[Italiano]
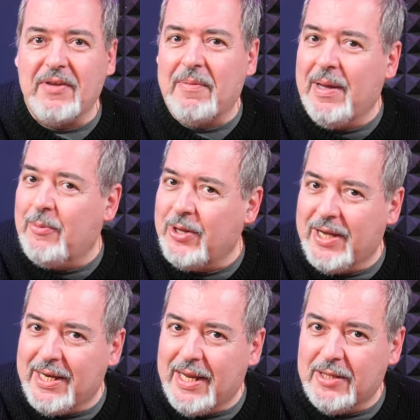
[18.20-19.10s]
vi abbiamo
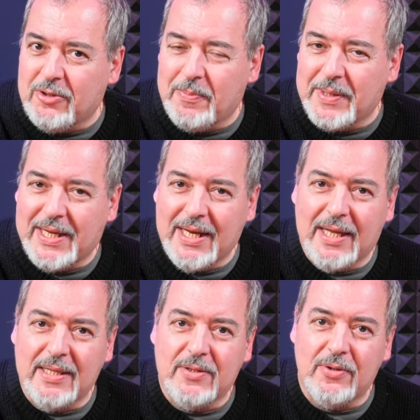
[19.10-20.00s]
ingannato perché la
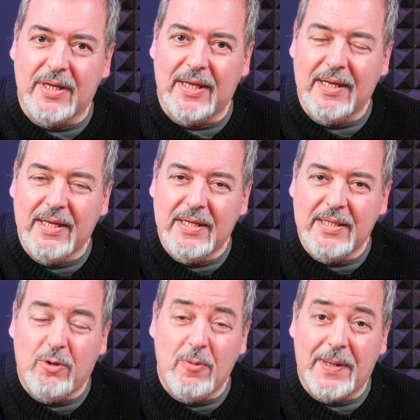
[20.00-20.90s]
canzone
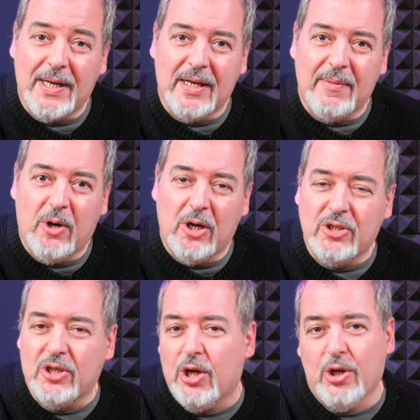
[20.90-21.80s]
di cui parleremo
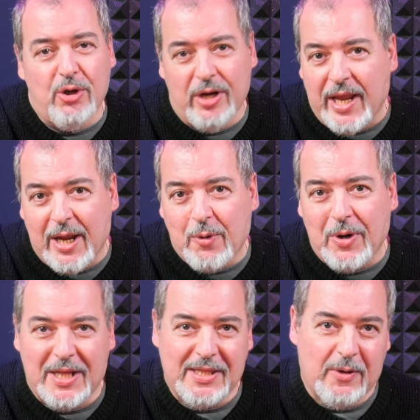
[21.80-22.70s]
oggi non è
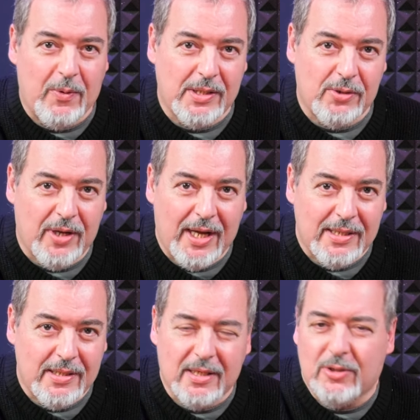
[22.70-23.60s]
44
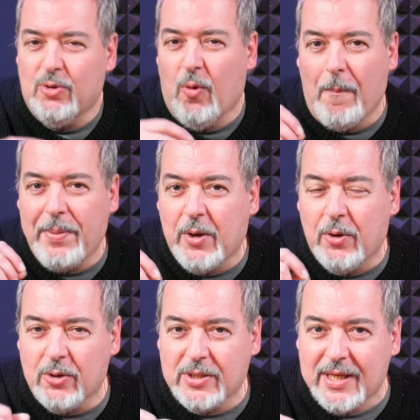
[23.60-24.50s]
gatti, era solo un
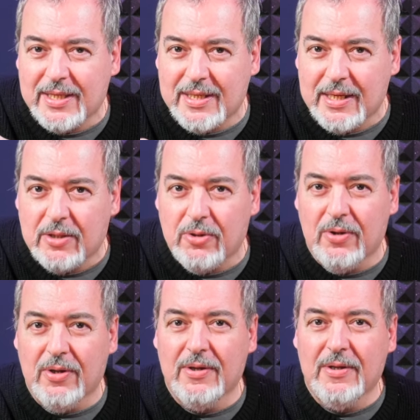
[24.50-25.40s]
piccolo
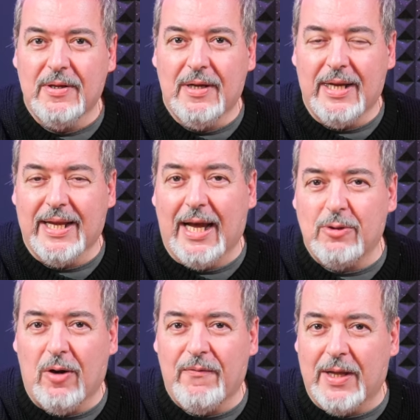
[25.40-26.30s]
scherzetto
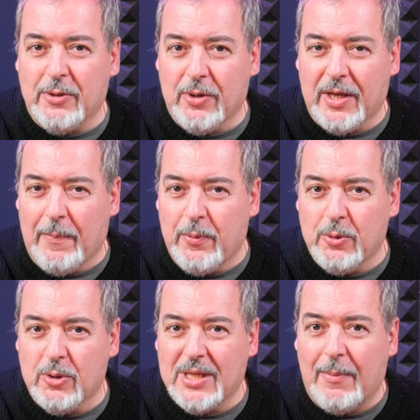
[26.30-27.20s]
legato al fatto che
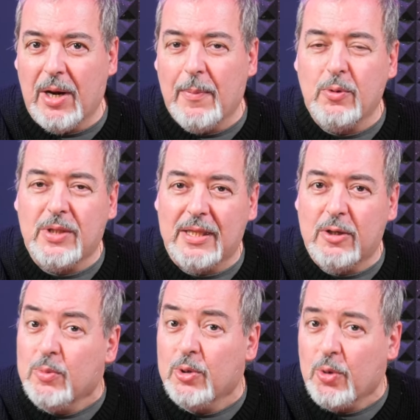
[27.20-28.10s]
appunto siamo alla puntata
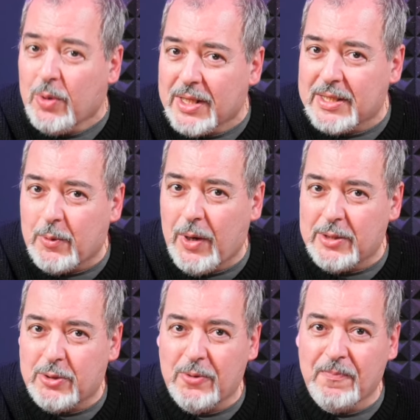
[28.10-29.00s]
numero
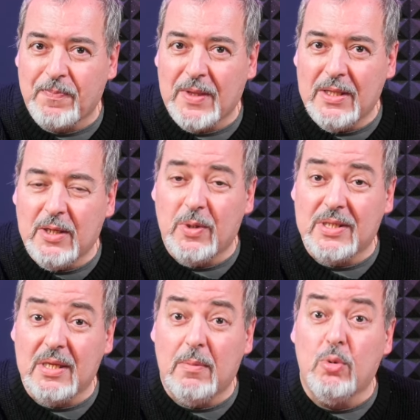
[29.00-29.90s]
44 di
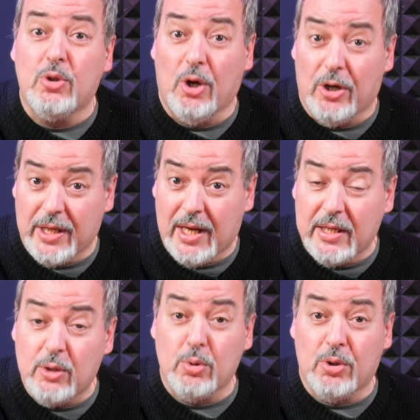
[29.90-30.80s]
questi Mutorial,
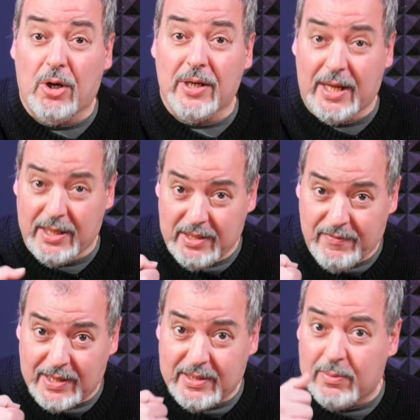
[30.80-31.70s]
i tutorial di
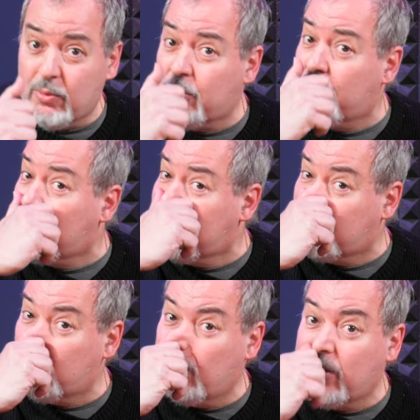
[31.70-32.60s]
Walter Muto che
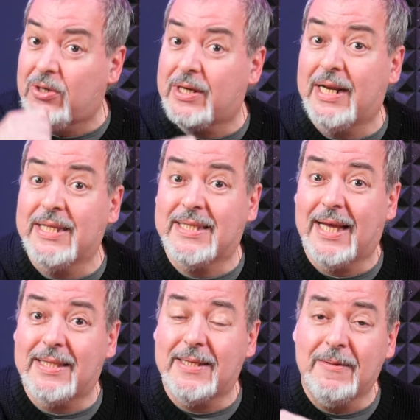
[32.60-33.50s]
sono io
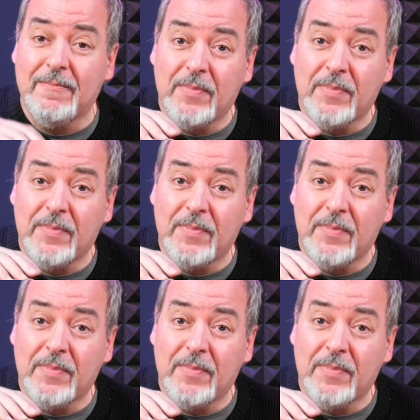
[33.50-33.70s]
realizzati